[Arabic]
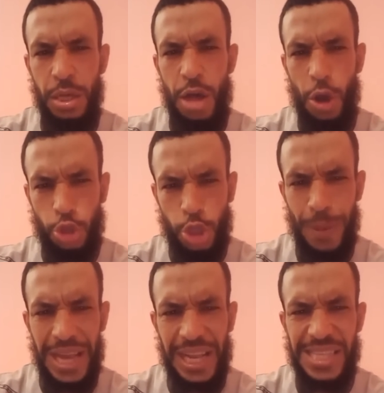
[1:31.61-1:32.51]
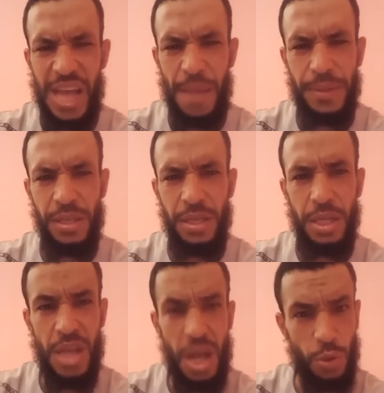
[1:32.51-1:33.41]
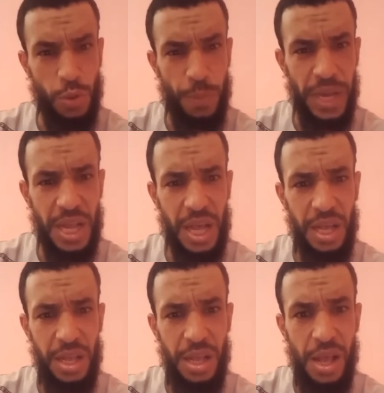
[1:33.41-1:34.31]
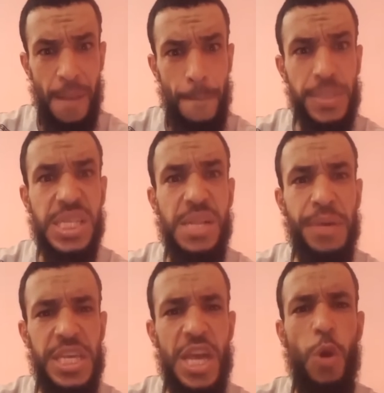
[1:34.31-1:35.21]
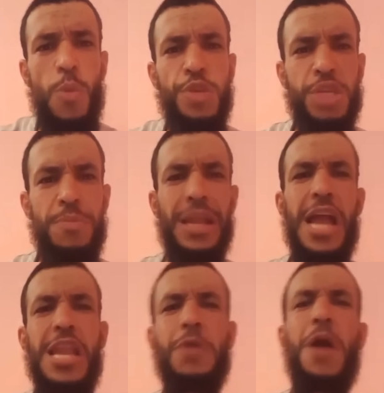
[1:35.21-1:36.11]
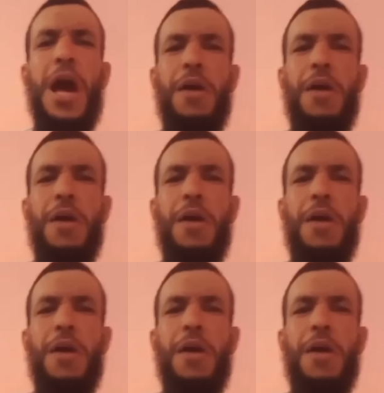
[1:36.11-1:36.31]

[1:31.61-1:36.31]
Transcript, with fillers: رد بالك يا صاحبي نعوذ بالله مسلم كياكل بالشمال قال لك و...